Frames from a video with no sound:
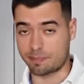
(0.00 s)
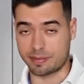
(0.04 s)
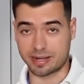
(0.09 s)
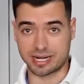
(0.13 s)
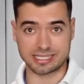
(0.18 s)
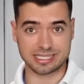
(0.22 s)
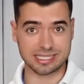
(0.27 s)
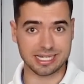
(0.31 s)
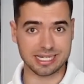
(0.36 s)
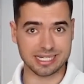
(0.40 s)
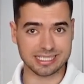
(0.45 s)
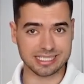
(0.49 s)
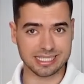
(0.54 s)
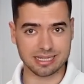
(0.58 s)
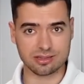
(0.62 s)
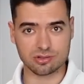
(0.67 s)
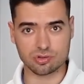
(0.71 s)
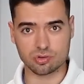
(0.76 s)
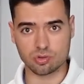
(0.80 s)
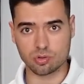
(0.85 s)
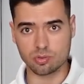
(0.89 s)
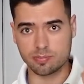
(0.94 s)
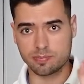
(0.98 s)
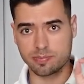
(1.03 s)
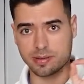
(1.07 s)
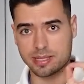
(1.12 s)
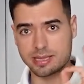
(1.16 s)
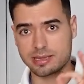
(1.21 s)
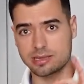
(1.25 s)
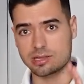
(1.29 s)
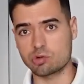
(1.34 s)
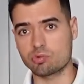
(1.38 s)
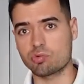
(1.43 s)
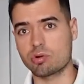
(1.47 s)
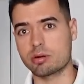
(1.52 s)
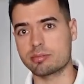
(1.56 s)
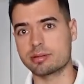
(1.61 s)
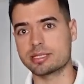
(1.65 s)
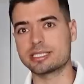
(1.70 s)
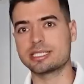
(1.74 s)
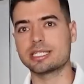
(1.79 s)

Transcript: para ser exactos 29.